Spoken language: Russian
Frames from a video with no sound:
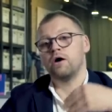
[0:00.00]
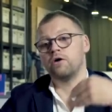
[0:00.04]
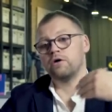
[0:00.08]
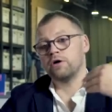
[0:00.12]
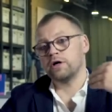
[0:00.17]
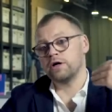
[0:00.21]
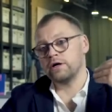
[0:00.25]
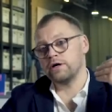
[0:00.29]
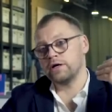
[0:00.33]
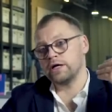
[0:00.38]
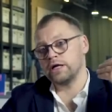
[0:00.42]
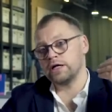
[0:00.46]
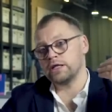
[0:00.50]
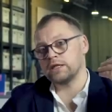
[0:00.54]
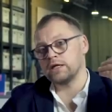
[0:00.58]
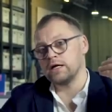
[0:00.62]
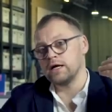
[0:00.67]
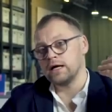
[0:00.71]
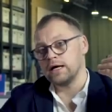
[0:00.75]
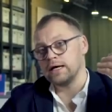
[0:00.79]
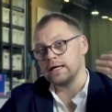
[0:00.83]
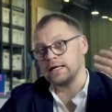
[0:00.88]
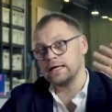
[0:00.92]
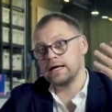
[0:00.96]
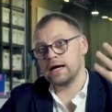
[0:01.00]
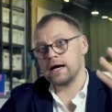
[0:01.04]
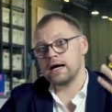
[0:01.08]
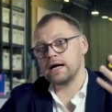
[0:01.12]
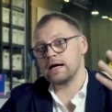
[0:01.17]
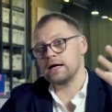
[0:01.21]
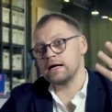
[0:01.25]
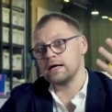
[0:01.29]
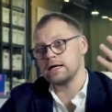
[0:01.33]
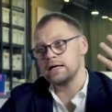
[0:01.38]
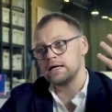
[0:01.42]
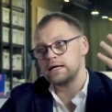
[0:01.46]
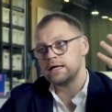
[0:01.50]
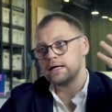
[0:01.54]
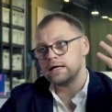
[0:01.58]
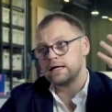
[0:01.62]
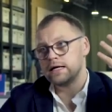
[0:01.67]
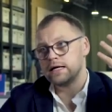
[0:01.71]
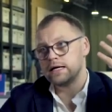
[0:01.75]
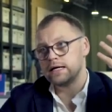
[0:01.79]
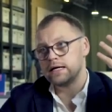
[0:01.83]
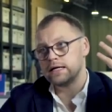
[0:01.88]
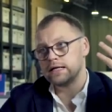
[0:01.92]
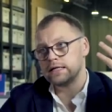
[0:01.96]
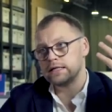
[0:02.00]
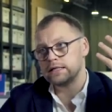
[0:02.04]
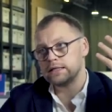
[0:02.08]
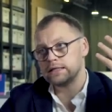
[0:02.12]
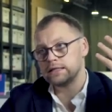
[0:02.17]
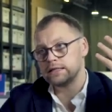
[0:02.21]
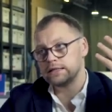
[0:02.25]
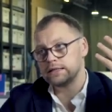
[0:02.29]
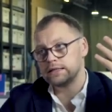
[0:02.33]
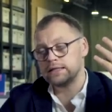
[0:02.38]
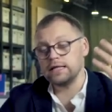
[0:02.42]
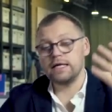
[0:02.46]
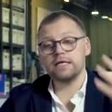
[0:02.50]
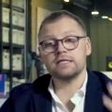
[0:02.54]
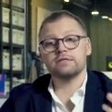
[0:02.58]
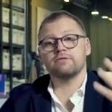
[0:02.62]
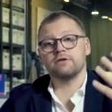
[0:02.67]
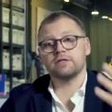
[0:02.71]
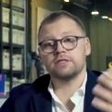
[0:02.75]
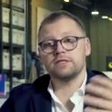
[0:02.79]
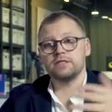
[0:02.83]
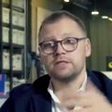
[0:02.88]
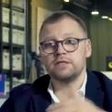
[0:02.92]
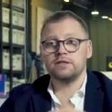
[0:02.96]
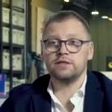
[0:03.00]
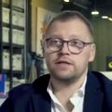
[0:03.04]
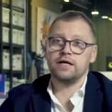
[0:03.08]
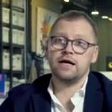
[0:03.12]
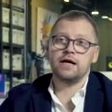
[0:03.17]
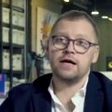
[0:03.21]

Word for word: Он говорит, я трезво оценил